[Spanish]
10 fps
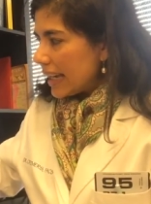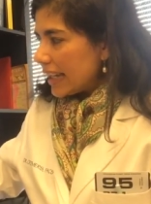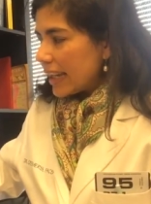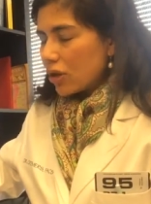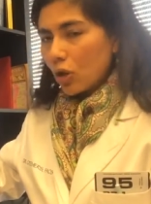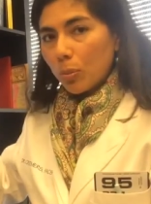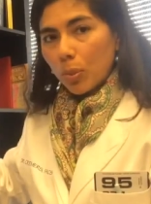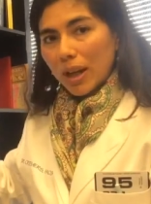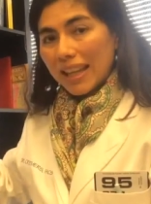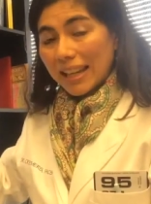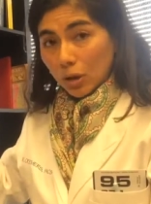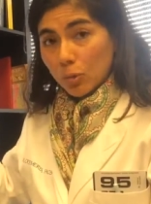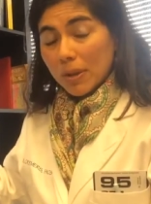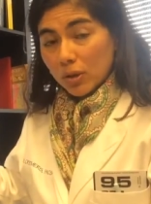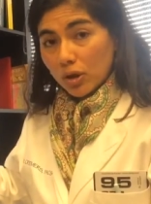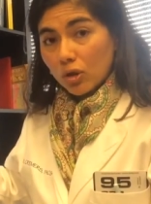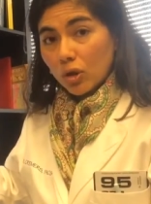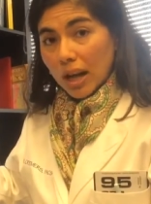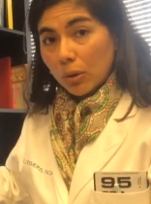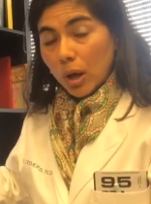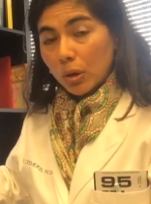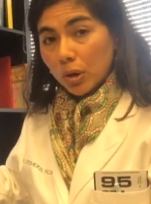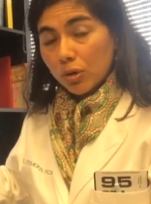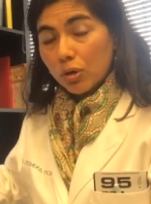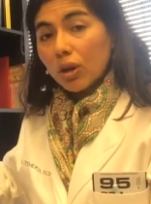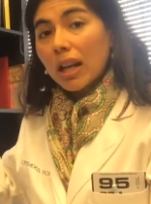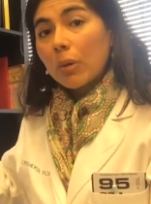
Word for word: y eso puede en las personas con ángulo angosto